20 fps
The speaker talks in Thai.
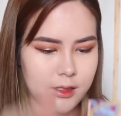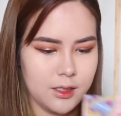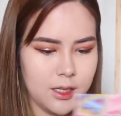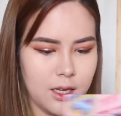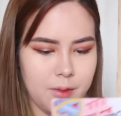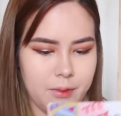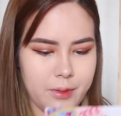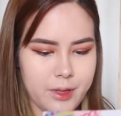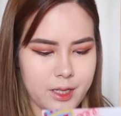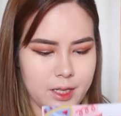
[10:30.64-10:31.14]

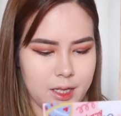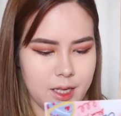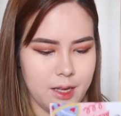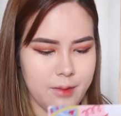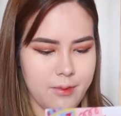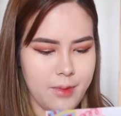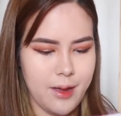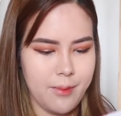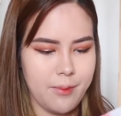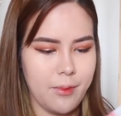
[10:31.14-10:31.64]
ใช้เป็นสี
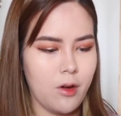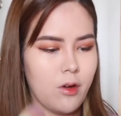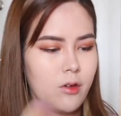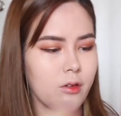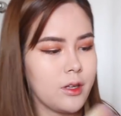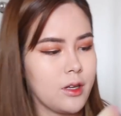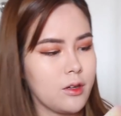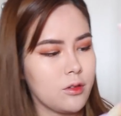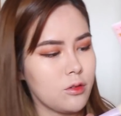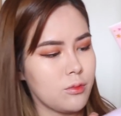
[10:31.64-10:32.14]
แบบออก
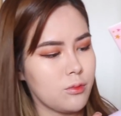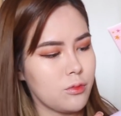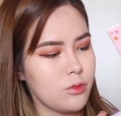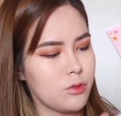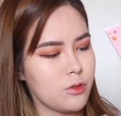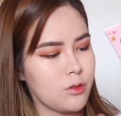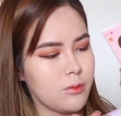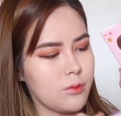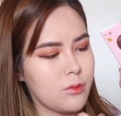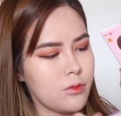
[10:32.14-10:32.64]
แนว
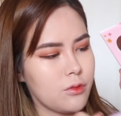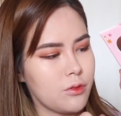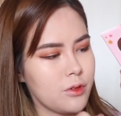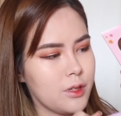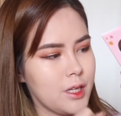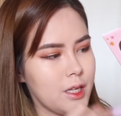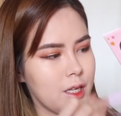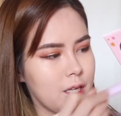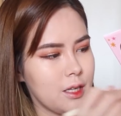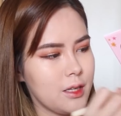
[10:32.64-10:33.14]
ชมพู
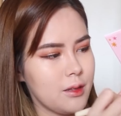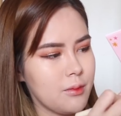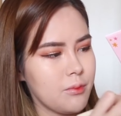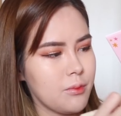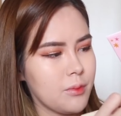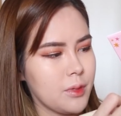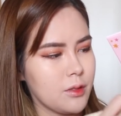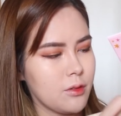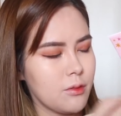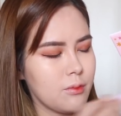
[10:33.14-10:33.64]

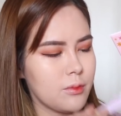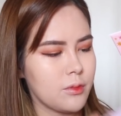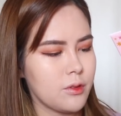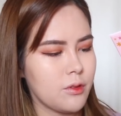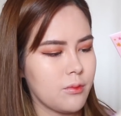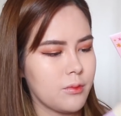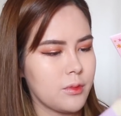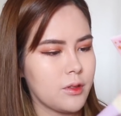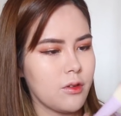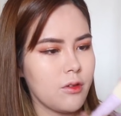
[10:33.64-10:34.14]
ผสม
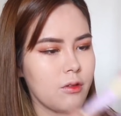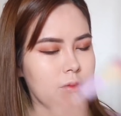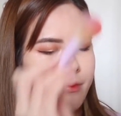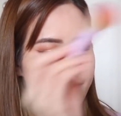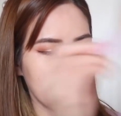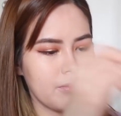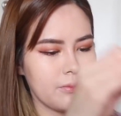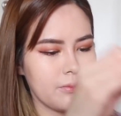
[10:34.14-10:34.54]
ส้มๆ